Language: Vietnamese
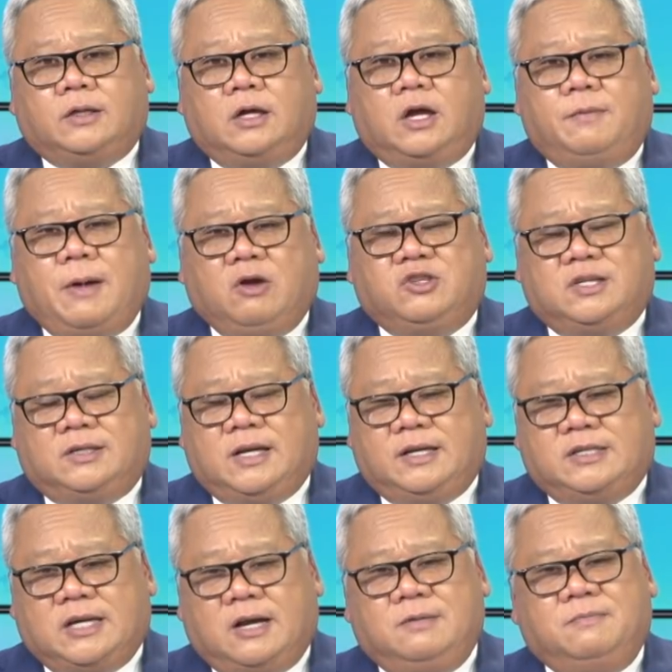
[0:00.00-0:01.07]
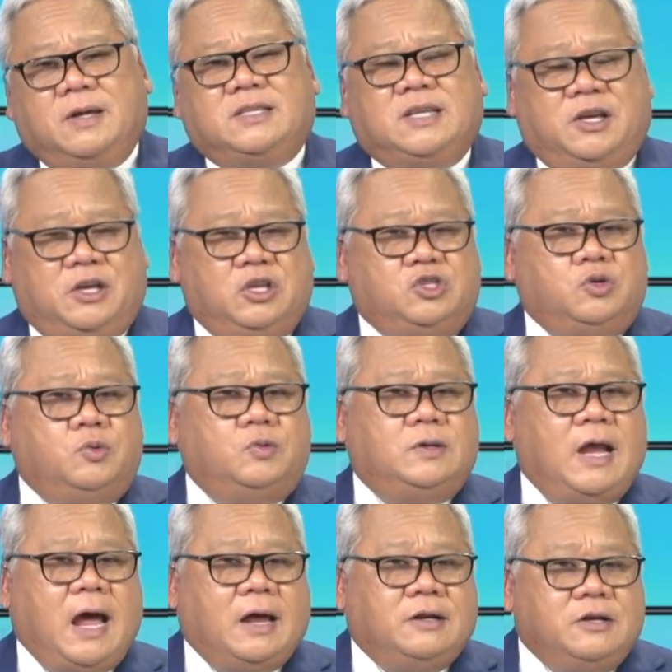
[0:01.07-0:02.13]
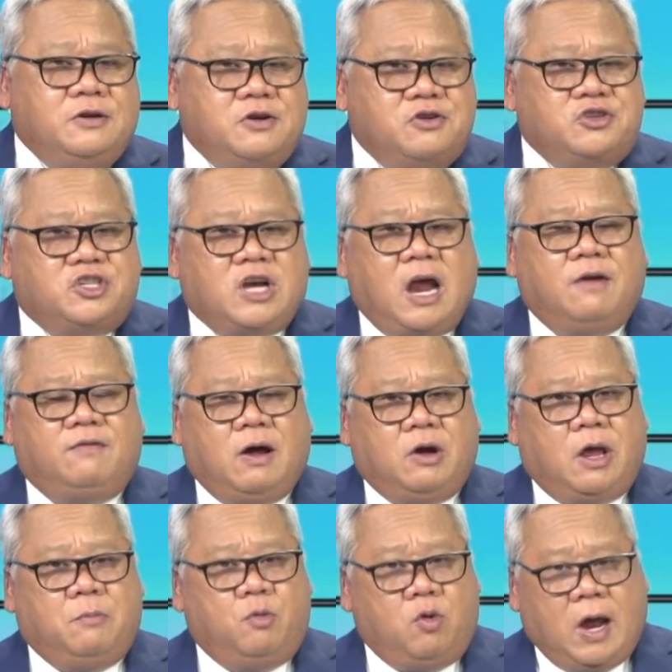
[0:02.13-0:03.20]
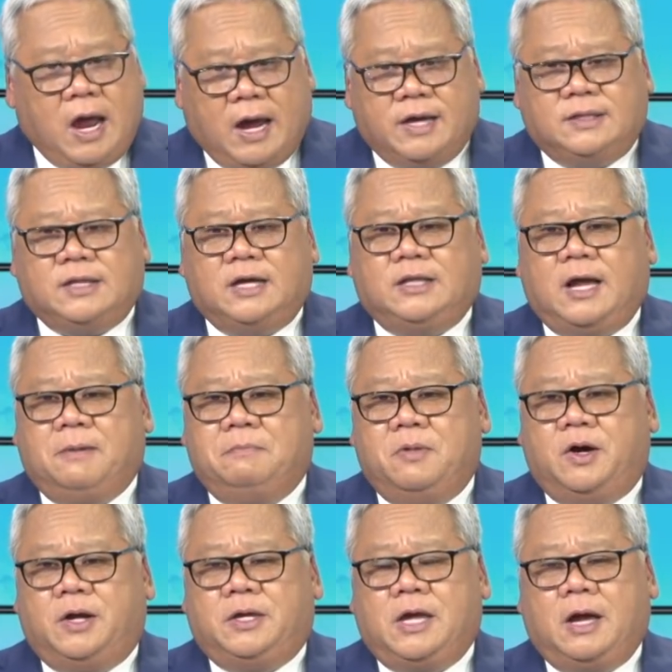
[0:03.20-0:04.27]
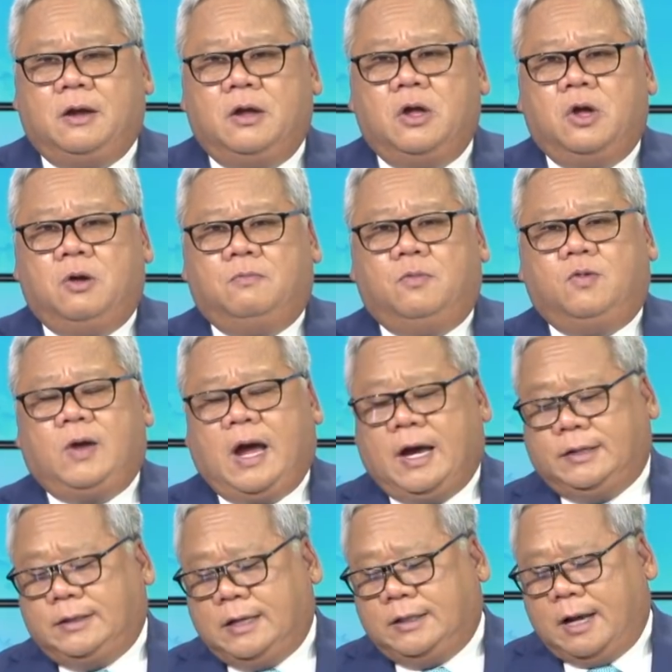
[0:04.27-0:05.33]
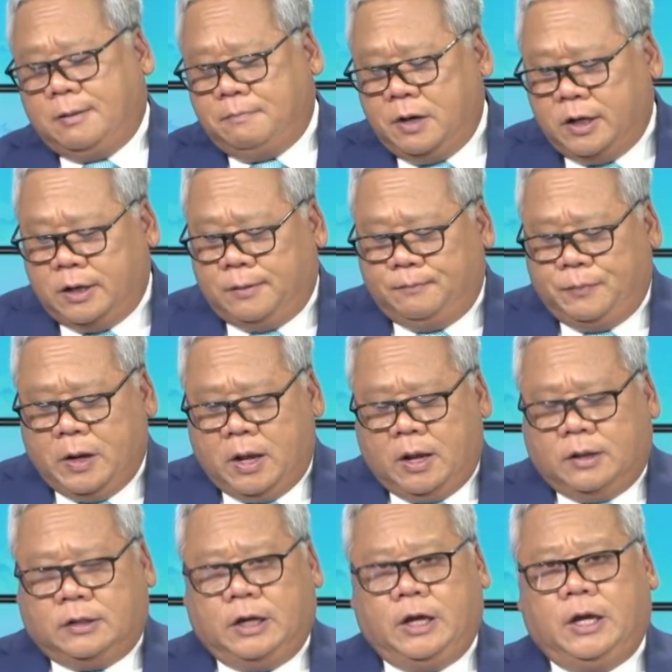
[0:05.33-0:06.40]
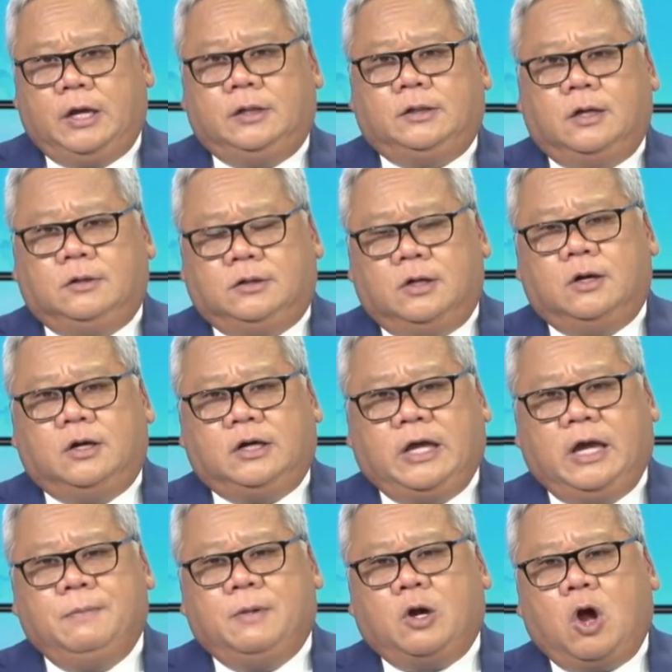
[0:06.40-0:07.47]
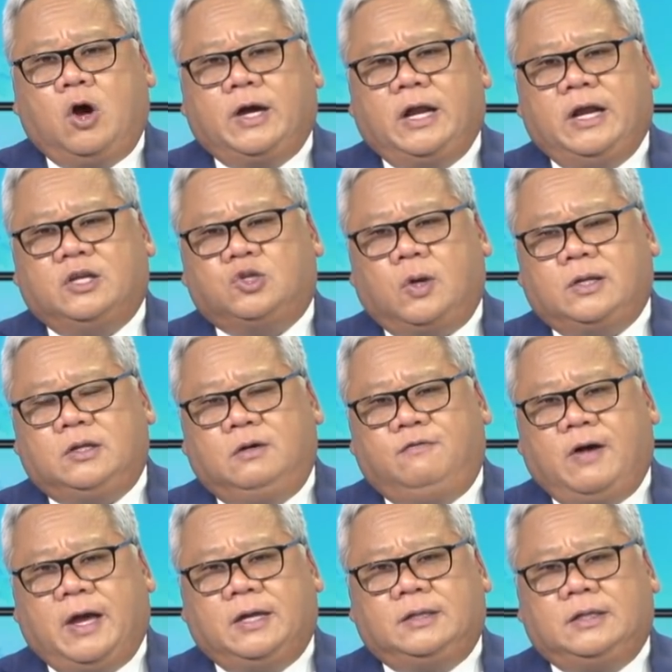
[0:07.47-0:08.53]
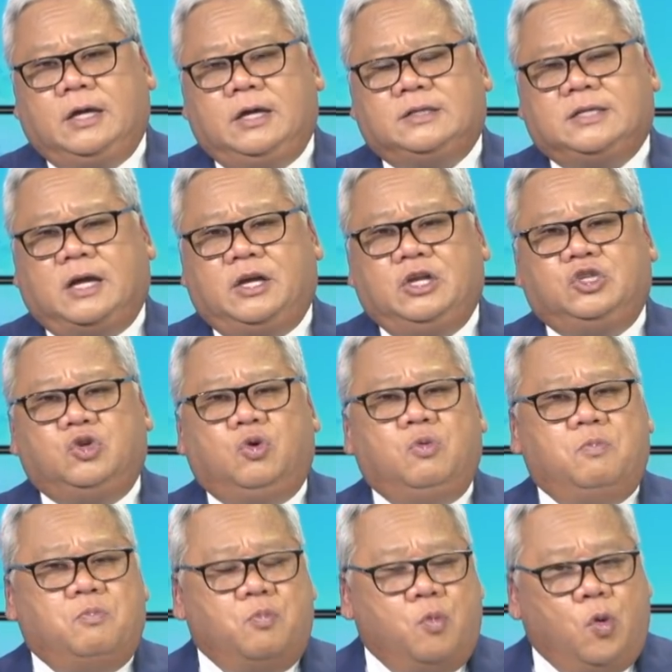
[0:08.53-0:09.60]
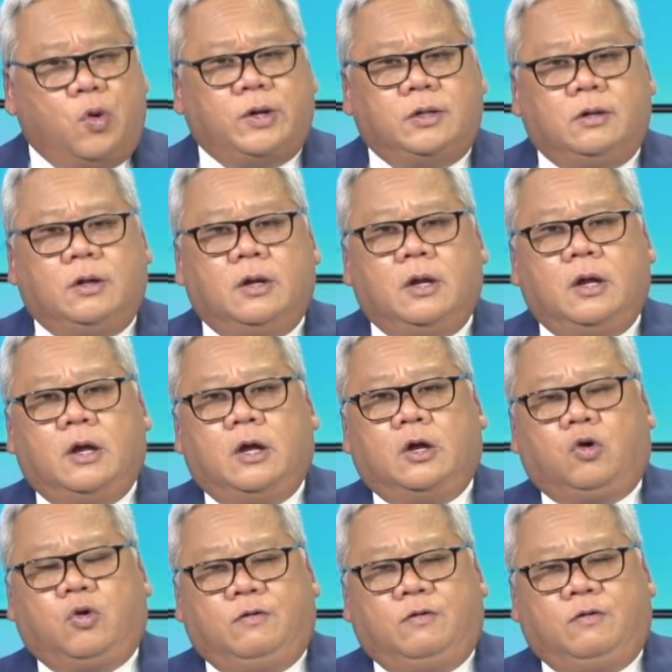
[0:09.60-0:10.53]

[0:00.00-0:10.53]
cái bảo trợ tài chính mà Sở Di trú đã đưa ra vào ngày mùng hai tây tháng mười nha. mùng hai tây tháng mười. Thì thường thường khi mà có cái đề xuất như vậy thì Sở Di trú muốn quý